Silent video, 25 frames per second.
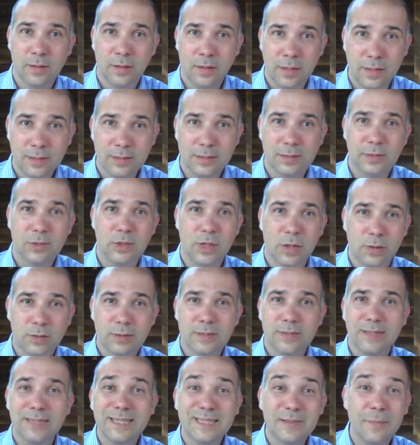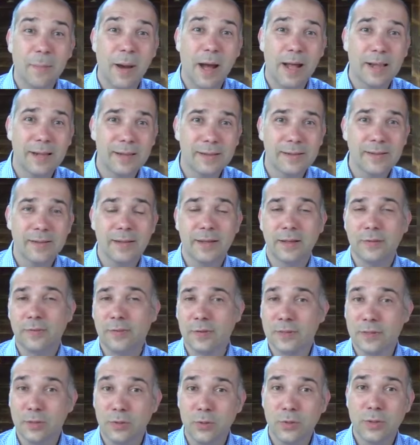Lässt sich aus diesem Alten
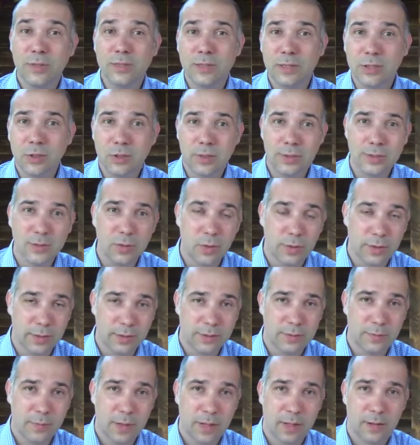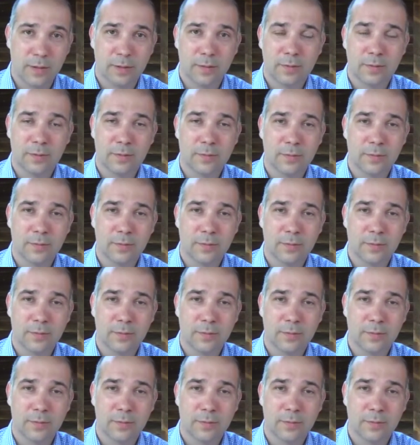etwas Nützliches Neues machen?